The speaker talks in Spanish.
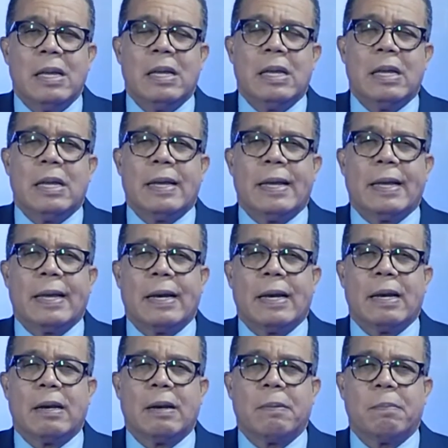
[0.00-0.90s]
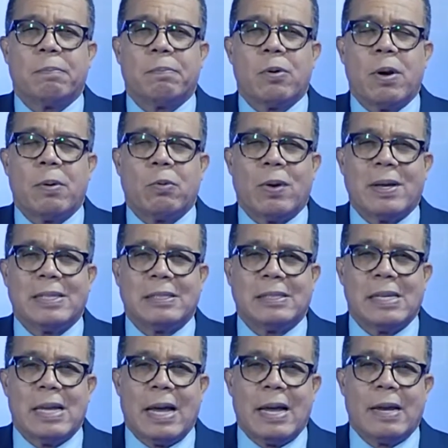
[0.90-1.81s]
el pueblo
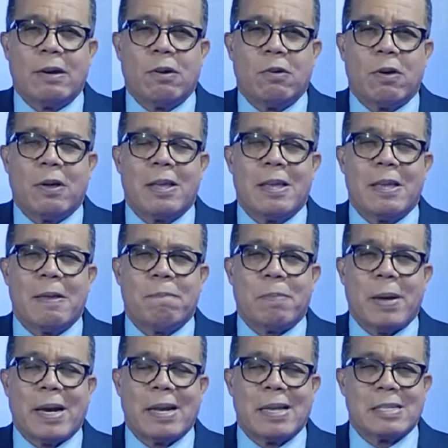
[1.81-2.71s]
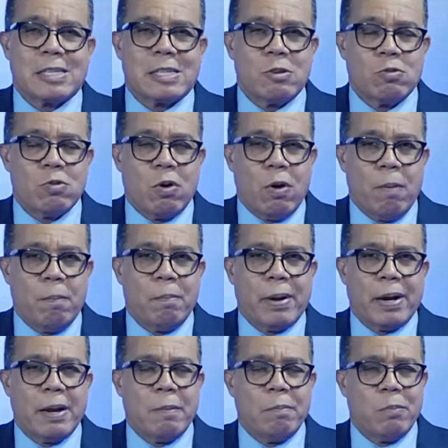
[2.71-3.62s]
haitiano y parece un
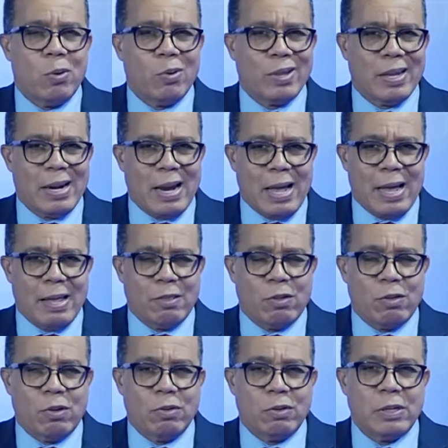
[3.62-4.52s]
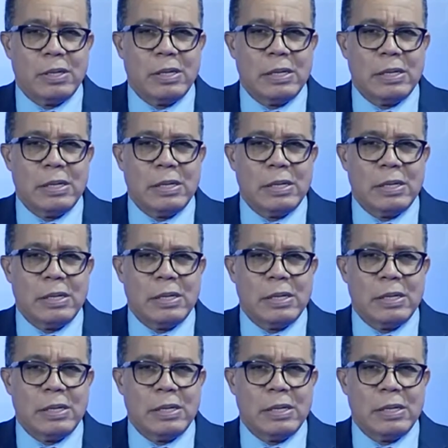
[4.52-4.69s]
hombre moderado